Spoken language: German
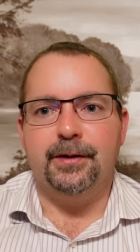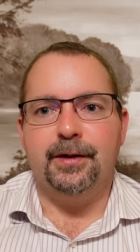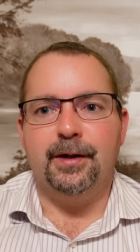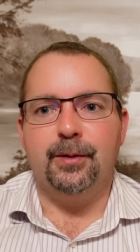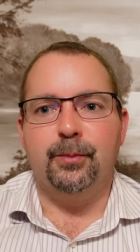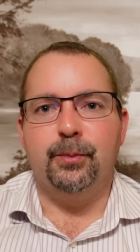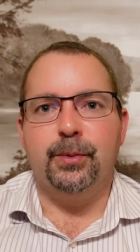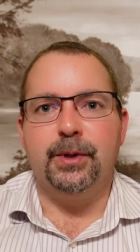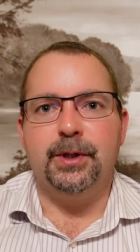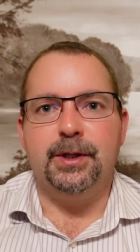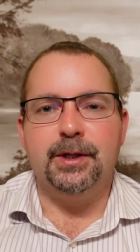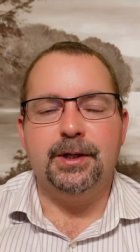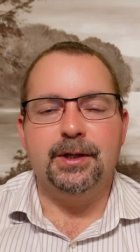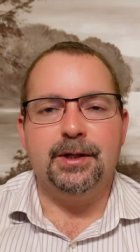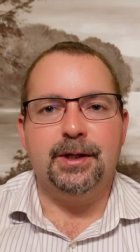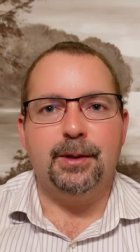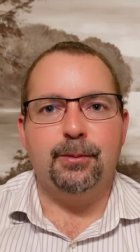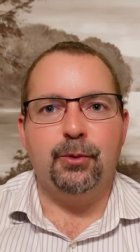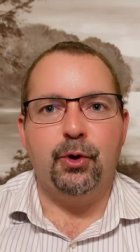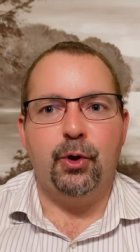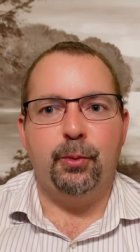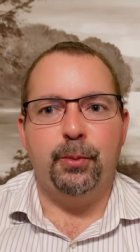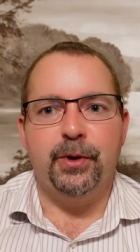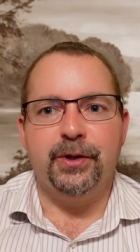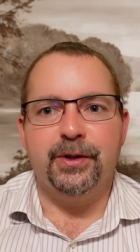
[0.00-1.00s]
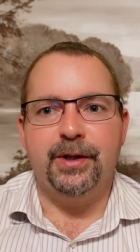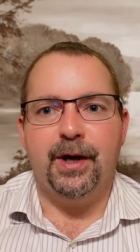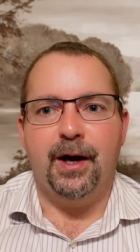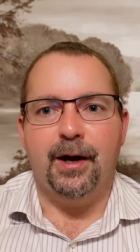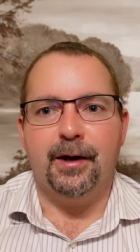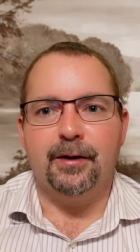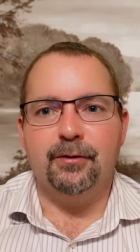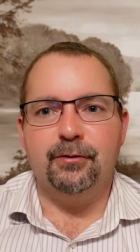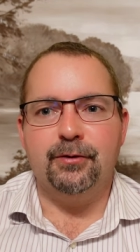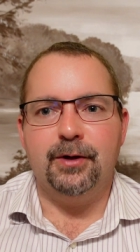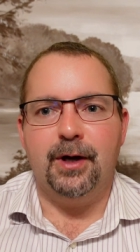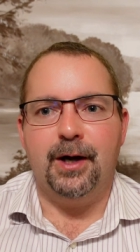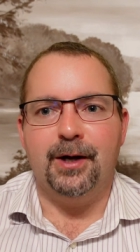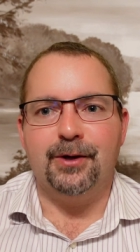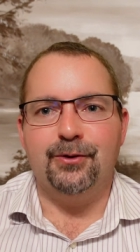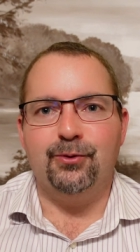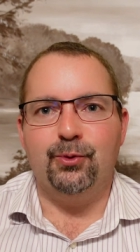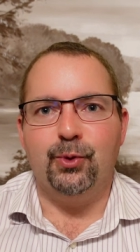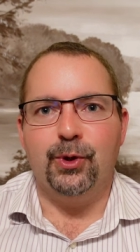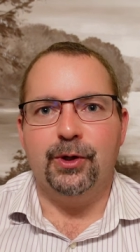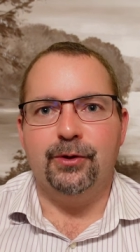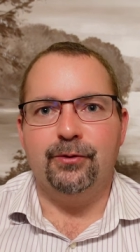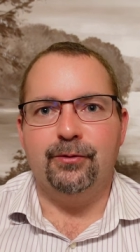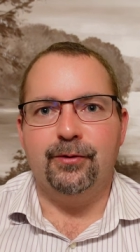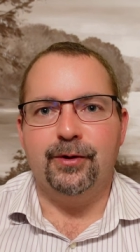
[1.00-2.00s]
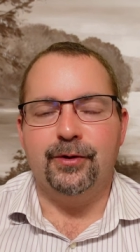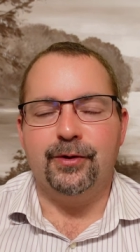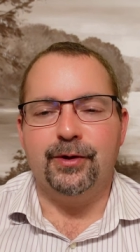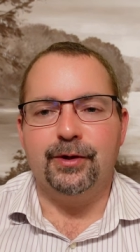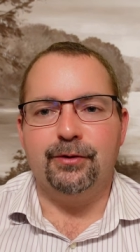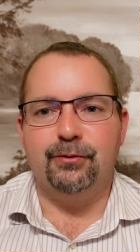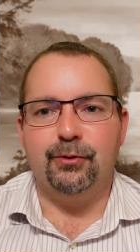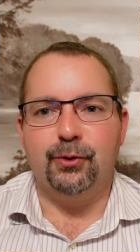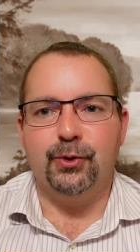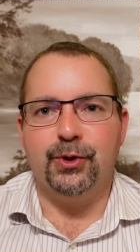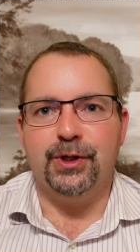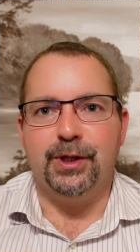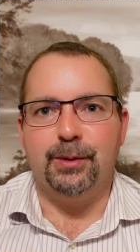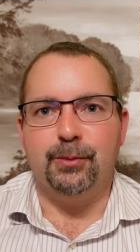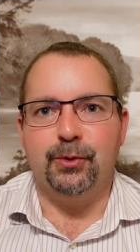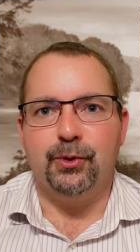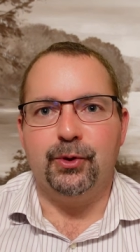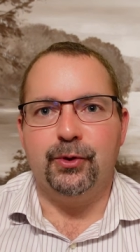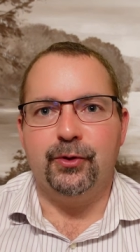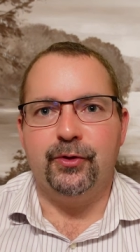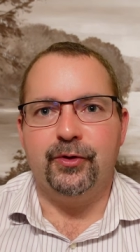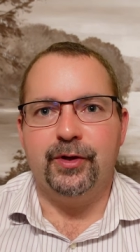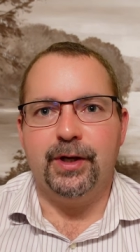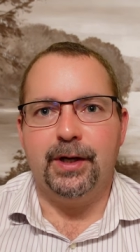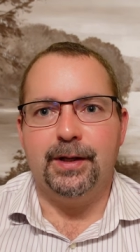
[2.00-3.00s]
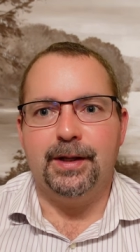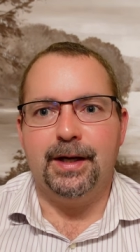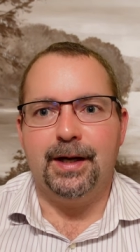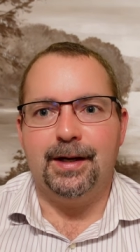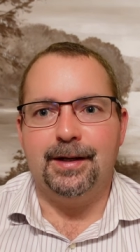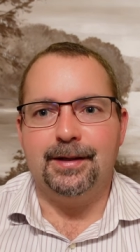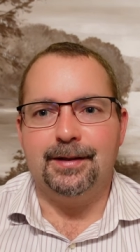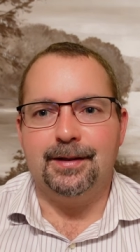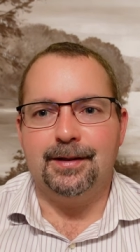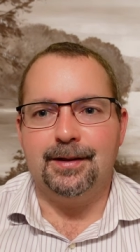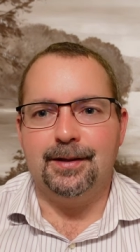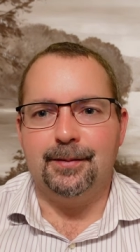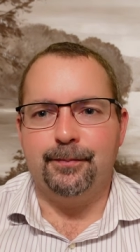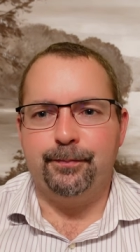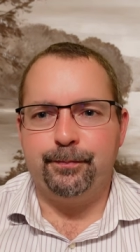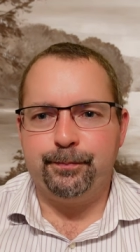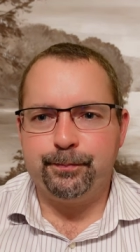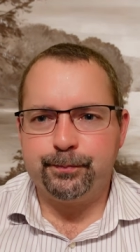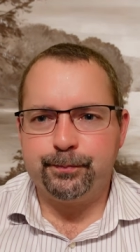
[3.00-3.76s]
Da bin ich in einem Kommentar gefragt worden, was ich von dem Konzern halte.